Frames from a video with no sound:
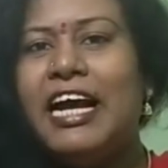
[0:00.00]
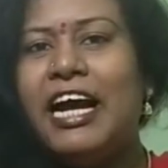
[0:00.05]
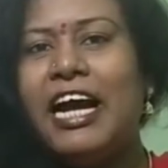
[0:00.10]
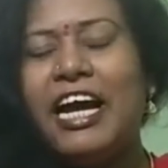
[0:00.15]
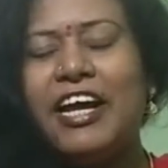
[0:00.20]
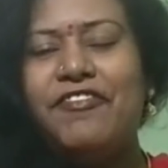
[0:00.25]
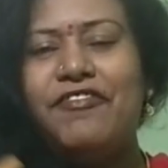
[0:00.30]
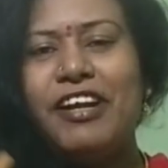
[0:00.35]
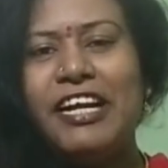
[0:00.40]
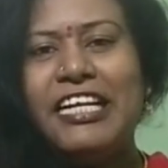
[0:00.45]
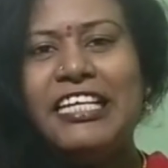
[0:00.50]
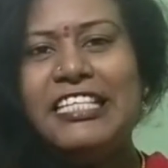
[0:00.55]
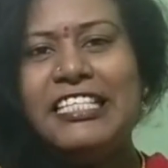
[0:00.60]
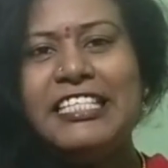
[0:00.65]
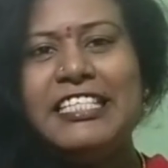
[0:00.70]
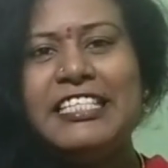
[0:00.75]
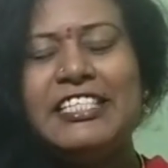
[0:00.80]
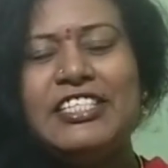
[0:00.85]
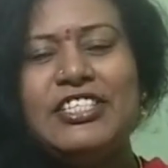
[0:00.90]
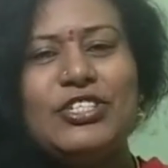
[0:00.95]
హాయ్ ఫ్రెండ్స్
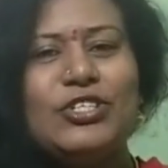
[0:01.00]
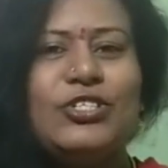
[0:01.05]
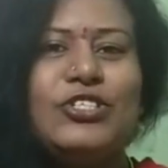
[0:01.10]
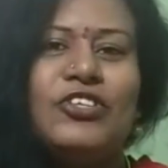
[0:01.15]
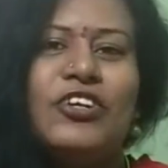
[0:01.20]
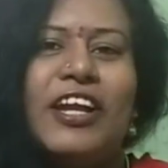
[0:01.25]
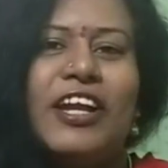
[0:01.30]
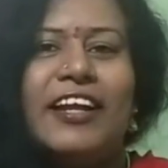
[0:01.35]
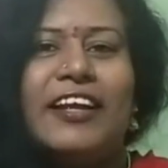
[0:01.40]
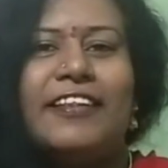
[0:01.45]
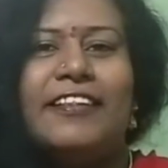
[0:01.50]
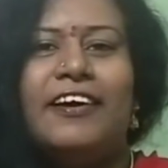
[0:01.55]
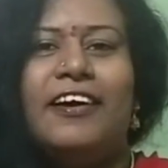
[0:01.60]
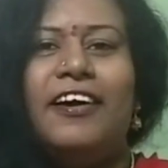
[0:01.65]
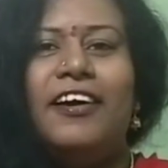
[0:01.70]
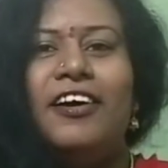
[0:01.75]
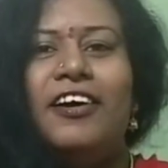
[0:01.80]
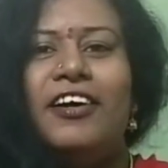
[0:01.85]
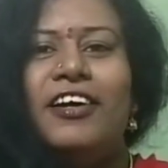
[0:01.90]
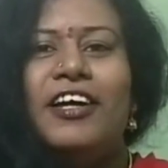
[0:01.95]
చూస్తున్నారు కదా
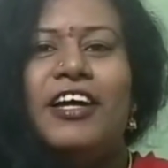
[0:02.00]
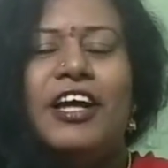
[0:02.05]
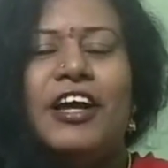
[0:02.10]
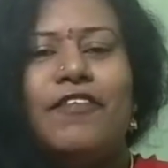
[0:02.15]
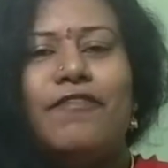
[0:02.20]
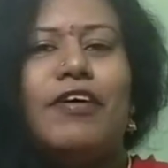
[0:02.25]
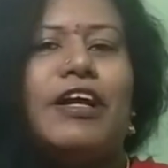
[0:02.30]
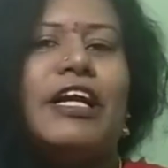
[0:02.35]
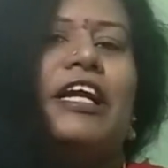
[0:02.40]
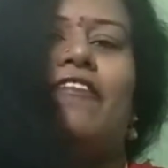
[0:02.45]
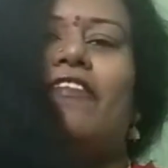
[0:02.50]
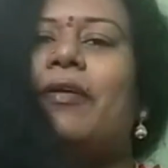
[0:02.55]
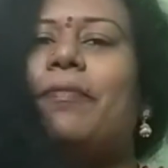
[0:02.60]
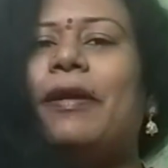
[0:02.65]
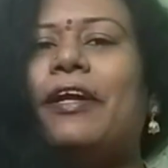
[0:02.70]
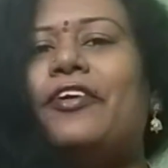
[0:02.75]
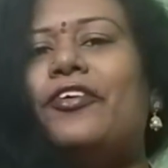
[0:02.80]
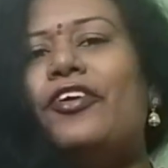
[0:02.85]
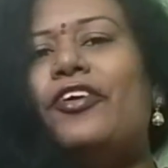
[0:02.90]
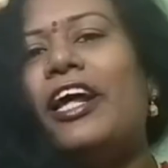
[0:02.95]
వన్ అవర్
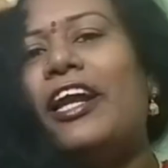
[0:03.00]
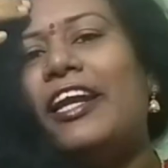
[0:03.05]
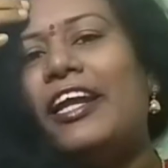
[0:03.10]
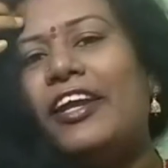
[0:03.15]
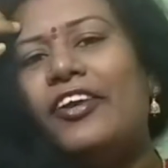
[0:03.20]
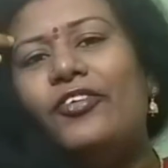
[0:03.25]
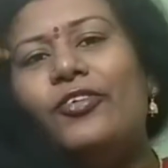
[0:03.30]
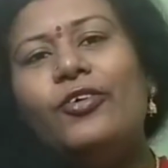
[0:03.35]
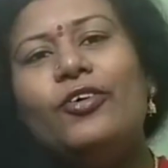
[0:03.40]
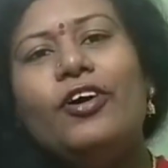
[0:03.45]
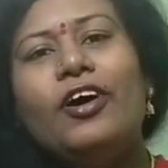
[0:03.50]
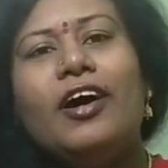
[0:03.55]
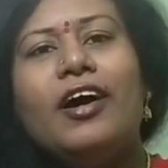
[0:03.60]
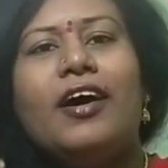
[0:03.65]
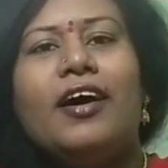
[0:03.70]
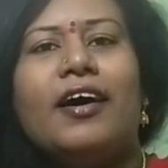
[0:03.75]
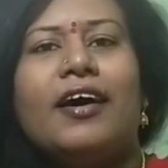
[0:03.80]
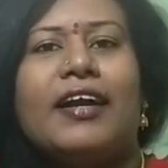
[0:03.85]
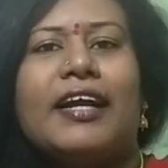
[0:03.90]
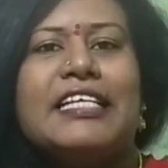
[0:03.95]
పెట్టుకున్నాను నేను
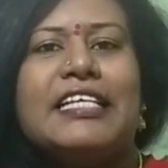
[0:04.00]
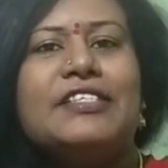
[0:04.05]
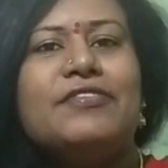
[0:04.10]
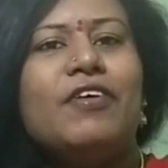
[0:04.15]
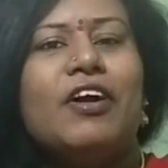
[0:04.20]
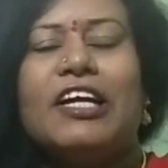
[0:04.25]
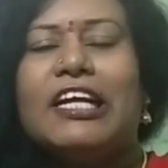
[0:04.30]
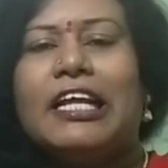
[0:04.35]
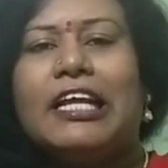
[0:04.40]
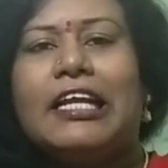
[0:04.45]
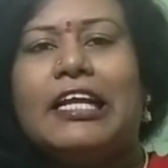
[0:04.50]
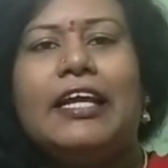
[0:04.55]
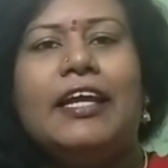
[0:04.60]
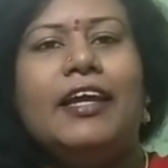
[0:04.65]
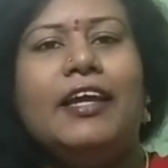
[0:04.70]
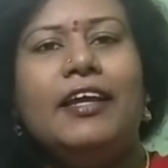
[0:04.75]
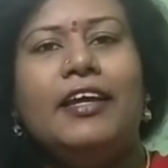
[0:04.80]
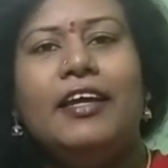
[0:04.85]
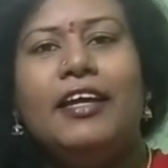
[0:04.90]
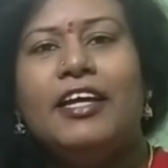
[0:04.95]
రైస్ వాటర్ని
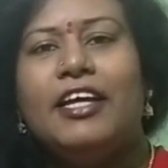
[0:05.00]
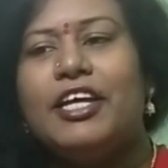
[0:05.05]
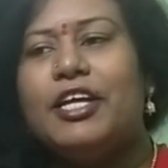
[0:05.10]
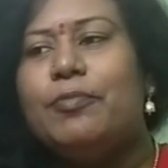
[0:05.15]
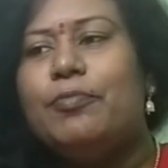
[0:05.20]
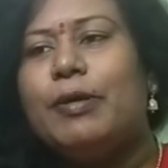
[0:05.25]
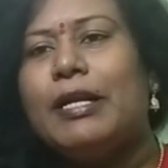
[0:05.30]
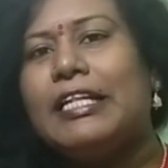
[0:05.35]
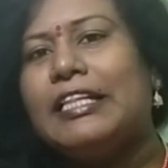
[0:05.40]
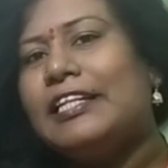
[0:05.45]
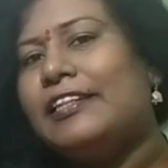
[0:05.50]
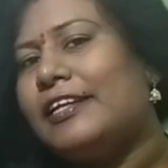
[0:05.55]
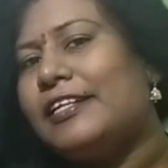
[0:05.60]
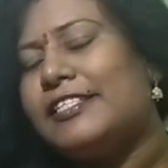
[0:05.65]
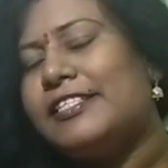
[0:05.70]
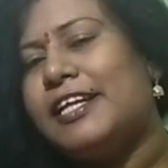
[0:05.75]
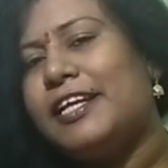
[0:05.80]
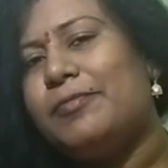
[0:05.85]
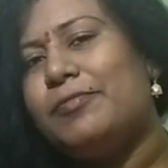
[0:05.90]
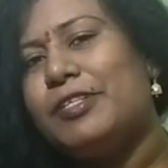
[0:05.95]
ఇప్పుడైతే
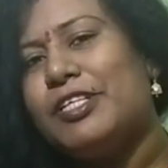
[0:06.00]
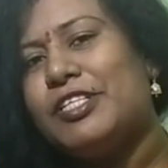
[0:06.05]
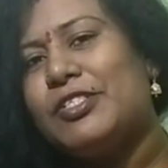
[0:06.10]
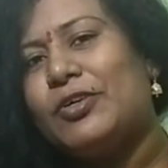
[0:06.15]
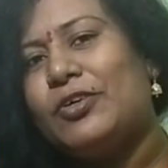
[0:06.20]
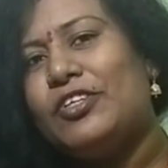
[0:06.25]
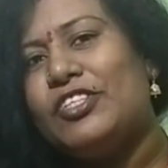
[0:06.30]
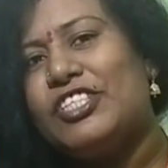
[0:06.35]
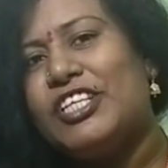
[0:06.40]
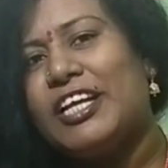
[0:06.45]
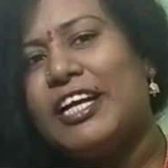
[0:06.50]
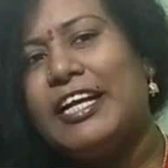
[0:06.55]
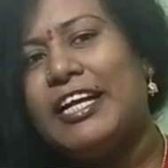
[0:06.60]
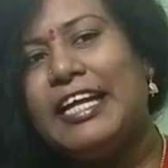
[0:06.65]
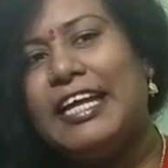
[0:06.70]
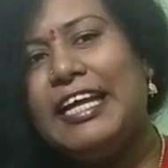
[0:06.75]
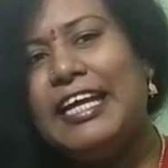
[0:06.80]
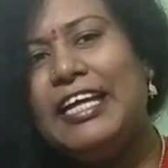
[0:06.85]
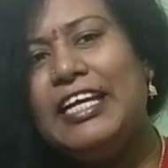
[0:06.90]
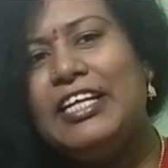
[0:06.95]
తలస్నానం చేసుకొని
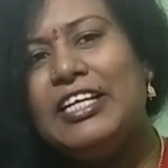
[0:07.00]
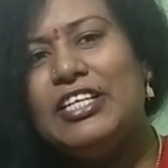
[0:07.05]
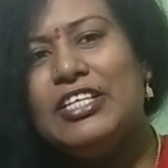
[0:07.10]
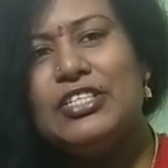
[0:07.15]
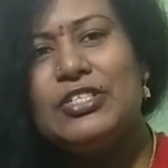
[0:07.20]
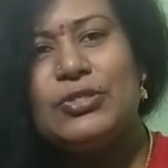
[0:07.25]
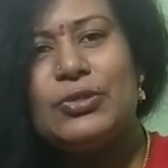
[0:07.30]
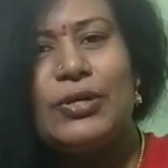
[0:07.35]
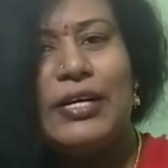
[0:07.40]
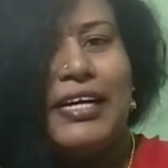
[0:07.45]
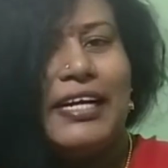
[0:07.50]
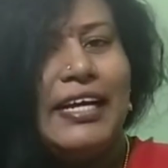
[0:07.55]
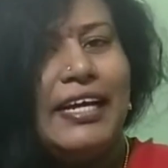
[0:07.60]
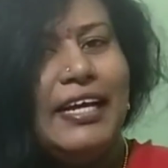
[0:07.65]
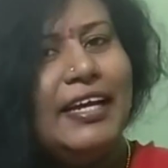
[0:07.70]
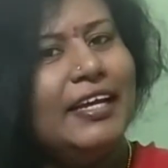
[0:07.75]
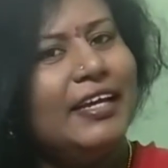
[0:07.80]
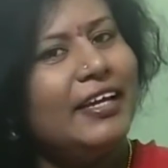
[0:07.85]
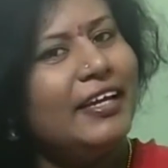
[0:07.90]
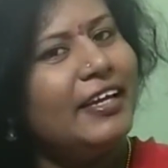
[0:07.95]
వచ్చానండి చూడండి
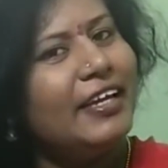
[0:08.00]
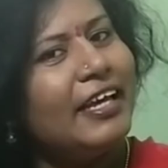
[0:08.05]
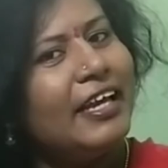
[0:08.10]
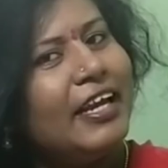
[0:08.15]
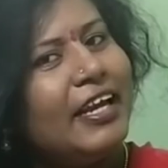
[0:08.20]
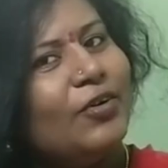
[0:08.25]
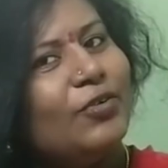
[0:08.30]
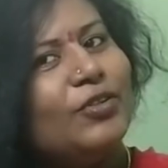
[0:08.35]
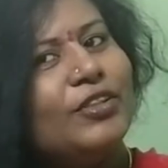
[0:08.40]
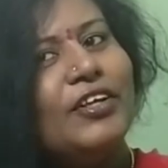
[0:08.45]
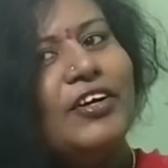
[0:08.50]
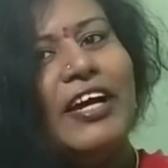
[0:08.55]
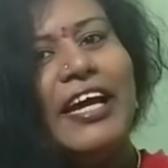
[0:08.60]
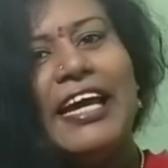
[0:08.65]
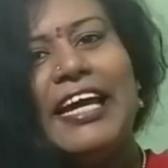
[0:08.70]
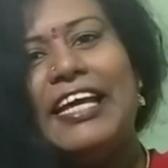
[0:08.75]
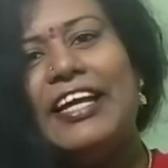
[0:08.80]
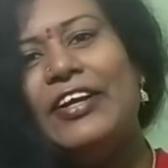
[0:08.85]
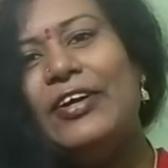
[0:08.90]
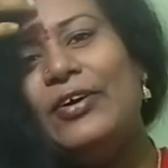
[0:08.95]
ఎలా ఉందో
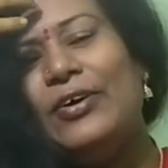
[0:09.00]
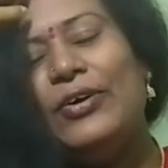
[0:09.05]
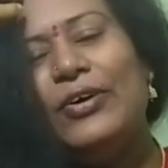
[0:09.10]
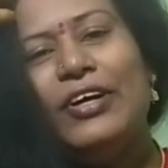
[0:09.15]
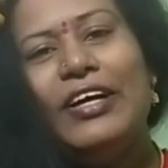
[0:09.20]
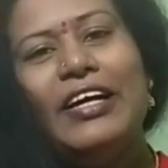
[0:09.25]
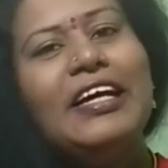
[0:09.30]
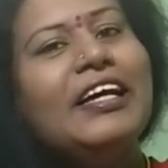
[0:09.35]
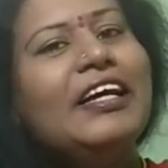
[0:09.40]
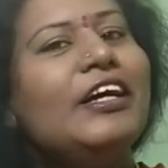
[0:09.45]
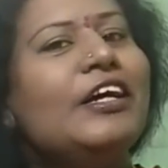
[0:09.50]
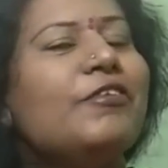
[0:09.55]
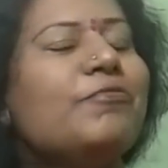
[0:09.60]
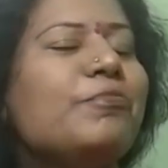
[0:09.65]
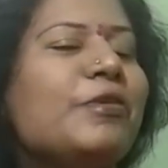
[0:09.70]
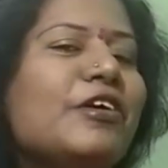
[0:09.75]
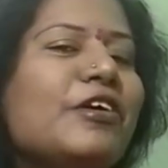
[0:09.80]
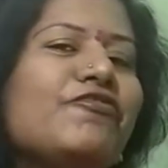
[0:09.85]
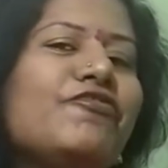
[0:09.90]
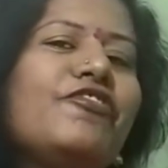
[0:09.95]
హెయిర్
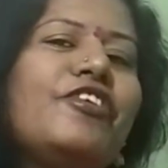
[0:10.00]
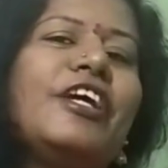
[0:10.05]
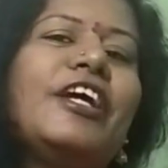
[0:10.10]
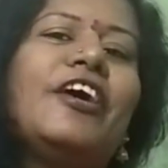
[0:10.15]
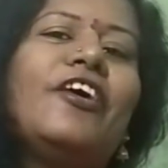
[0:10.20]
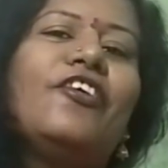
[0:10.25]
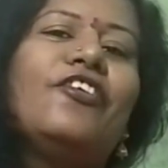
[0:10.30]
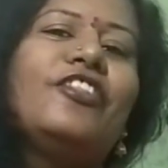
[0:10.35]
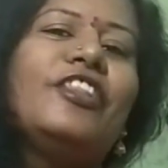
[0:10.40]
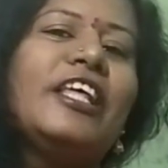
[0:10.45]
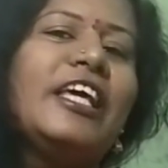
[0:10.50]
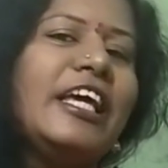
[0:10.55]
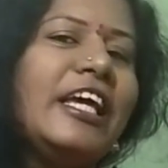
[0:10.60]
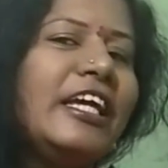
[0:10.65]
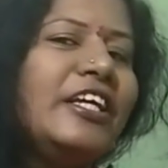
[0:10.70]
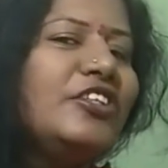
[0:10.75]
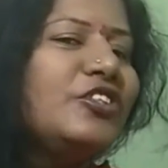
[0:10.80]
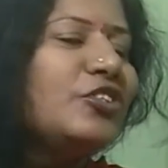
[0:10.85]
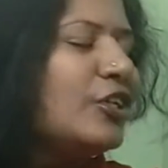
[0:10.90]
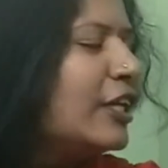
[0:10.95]
ఫ్లఫీగా ఉంది
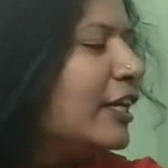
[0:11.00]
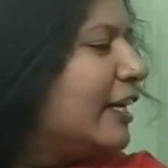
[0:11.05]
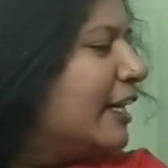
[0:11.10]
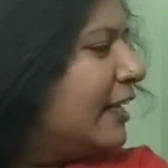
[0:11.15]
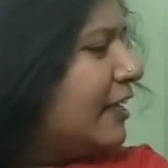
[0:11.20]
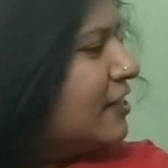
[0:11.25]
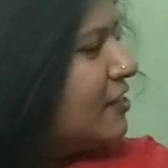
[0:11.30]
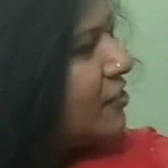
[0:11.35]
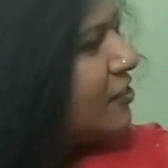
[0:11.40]
చూడండి